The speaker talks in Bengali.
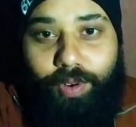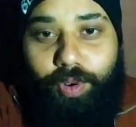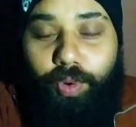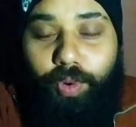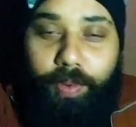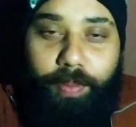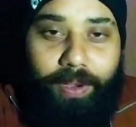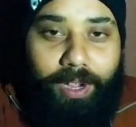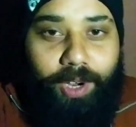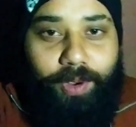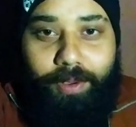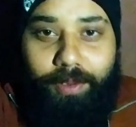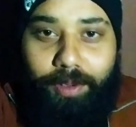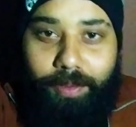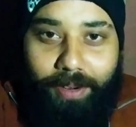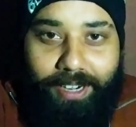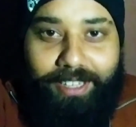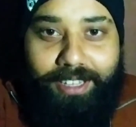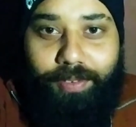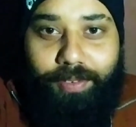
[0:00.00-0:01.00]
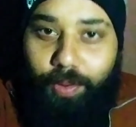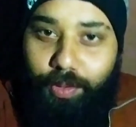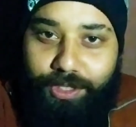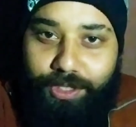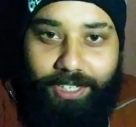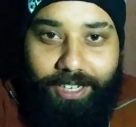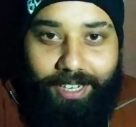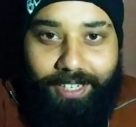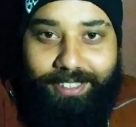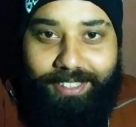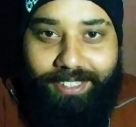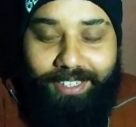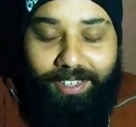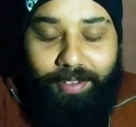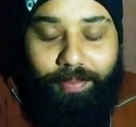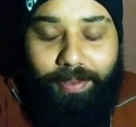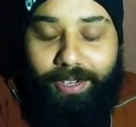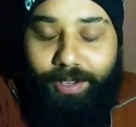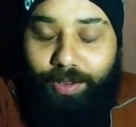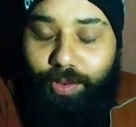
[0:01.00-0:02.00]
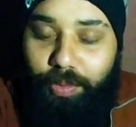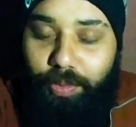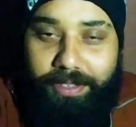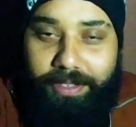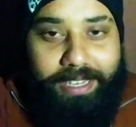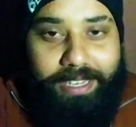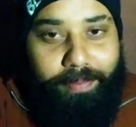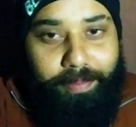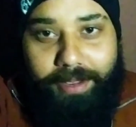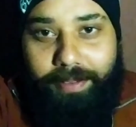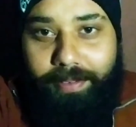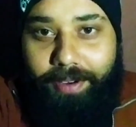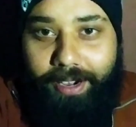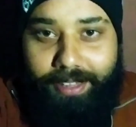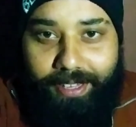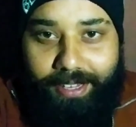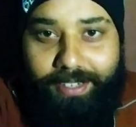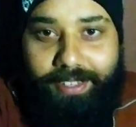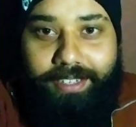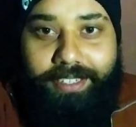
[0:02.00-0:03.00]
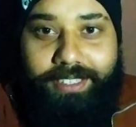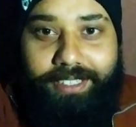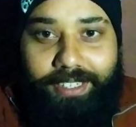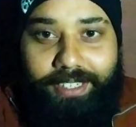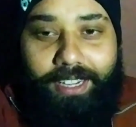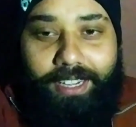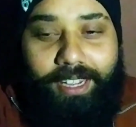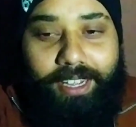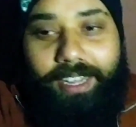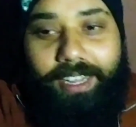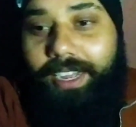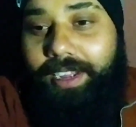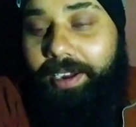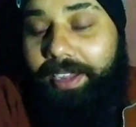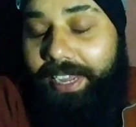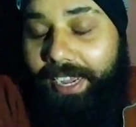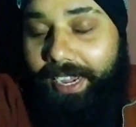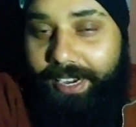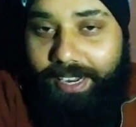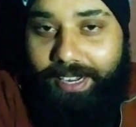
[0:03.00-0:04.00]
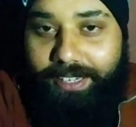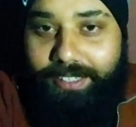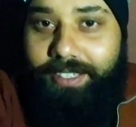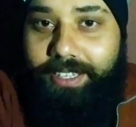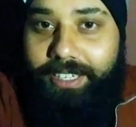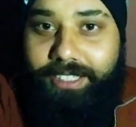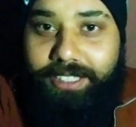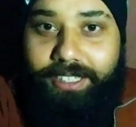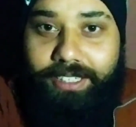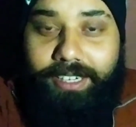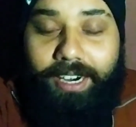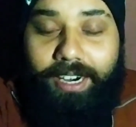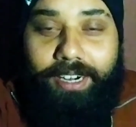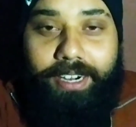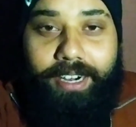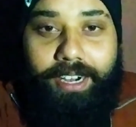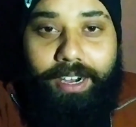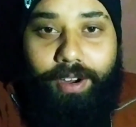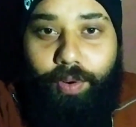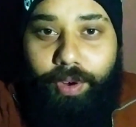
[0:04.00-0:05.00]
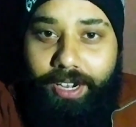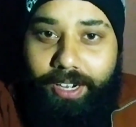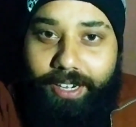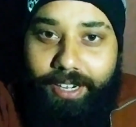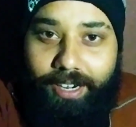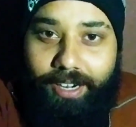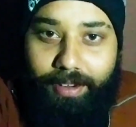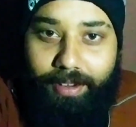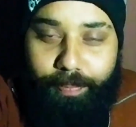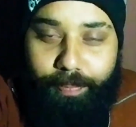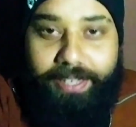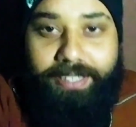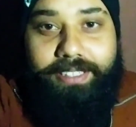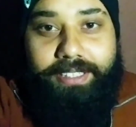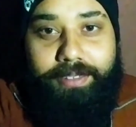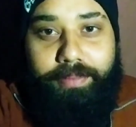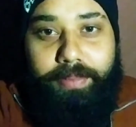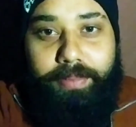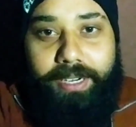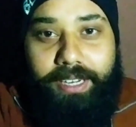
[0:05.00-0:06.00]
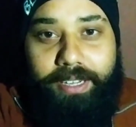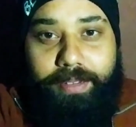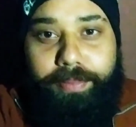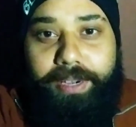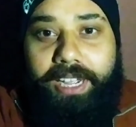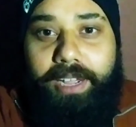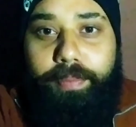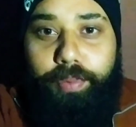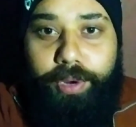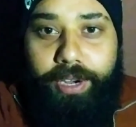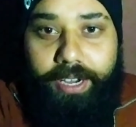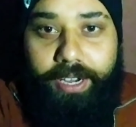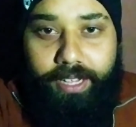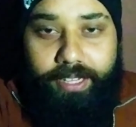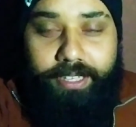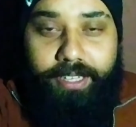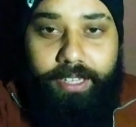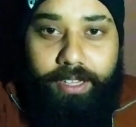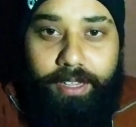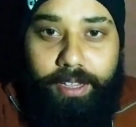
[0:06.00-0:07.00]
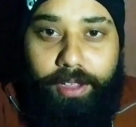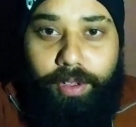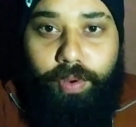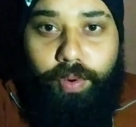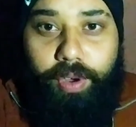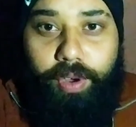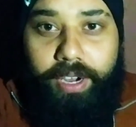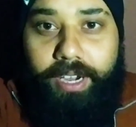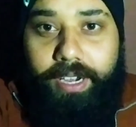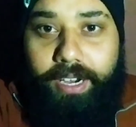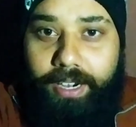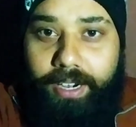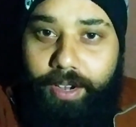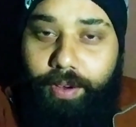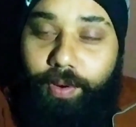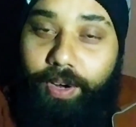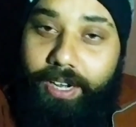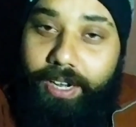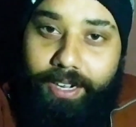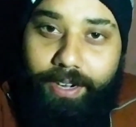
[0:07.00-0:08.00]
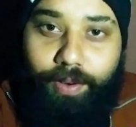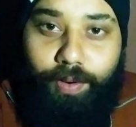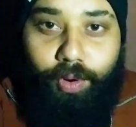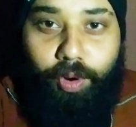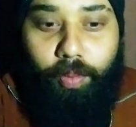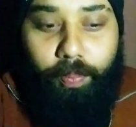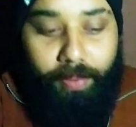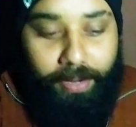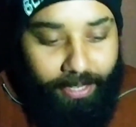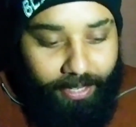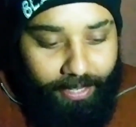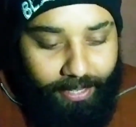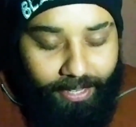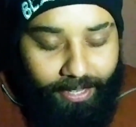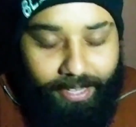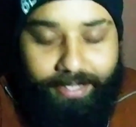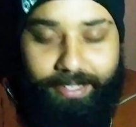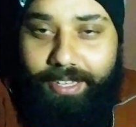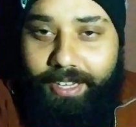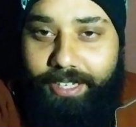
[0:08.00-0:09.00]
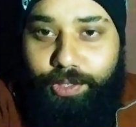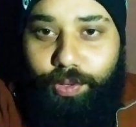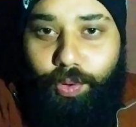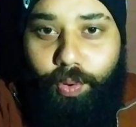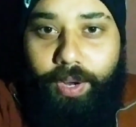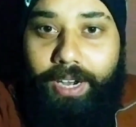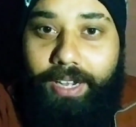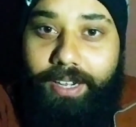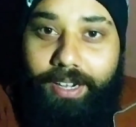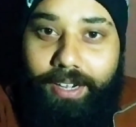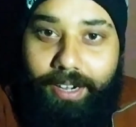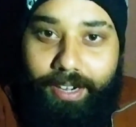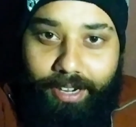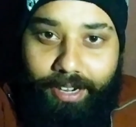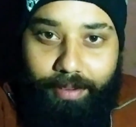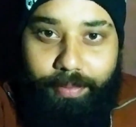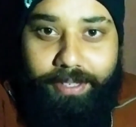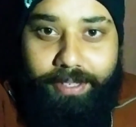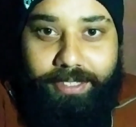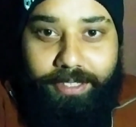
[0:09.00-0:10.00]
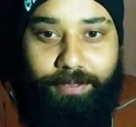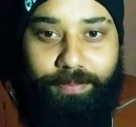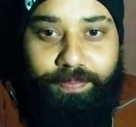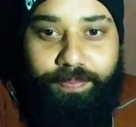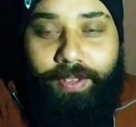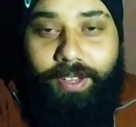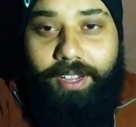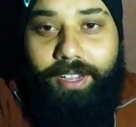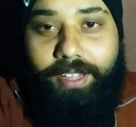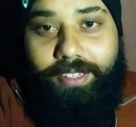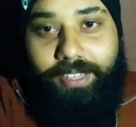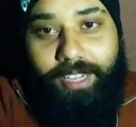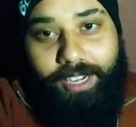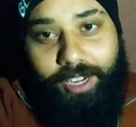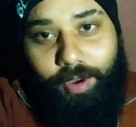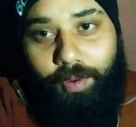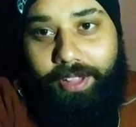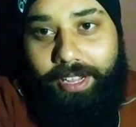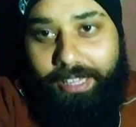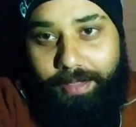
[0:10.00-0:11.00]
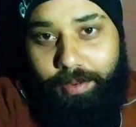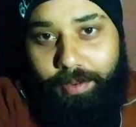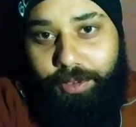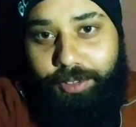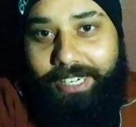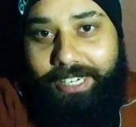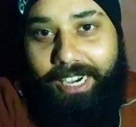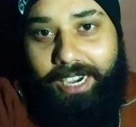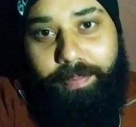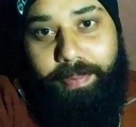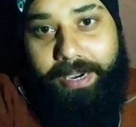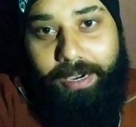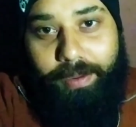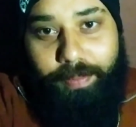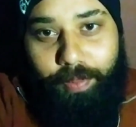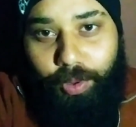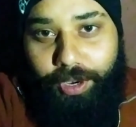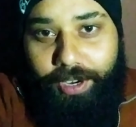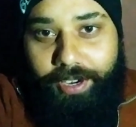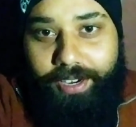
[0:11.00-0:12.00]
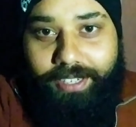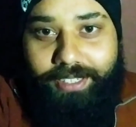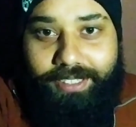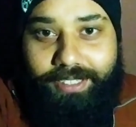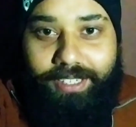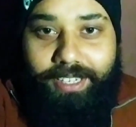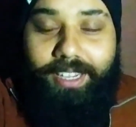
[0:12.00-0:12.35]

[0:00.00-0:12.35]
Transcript: খুবই ভালোভাবে বাড়িতে পৌঁছে গেছি মানে খুবই সেফলি বাড়িতে এসেছি আর এখানে এসে দেখছি ঠান্ডাটা অনেকটা বেশি মানে মায়াপুর এরিয়াতে ওখানে ঠান্ডাটা অনেকটা কম আর এখানে এসে দেখছি অনেকটা ঠান্ডা বেশি তাই কারণে দেখতে পাচ্ছ জ্যাকেট ফ্যাকেট পরে নিয়েছি